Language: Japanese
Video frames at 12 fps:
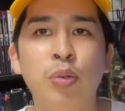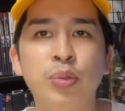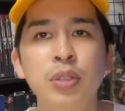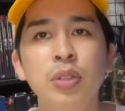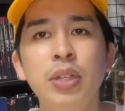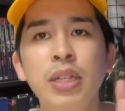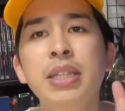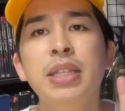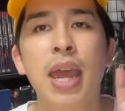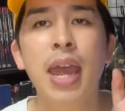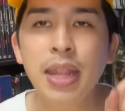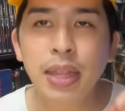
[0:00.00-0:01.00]
普通の
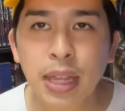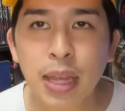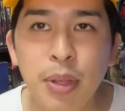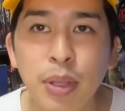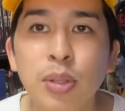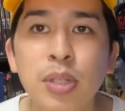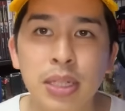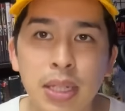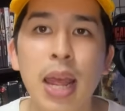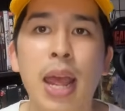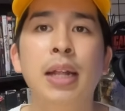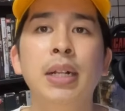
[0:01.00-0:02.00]
一エンタメとし
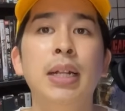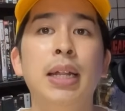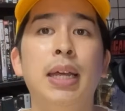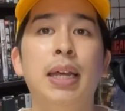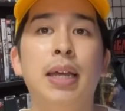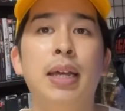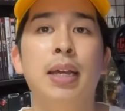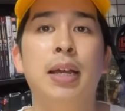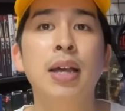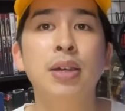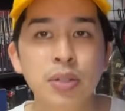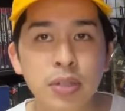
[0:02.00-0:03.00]
て、えー、
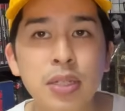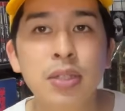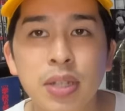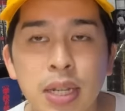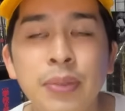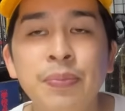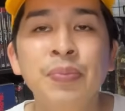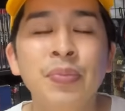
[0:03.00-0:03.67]
確実に、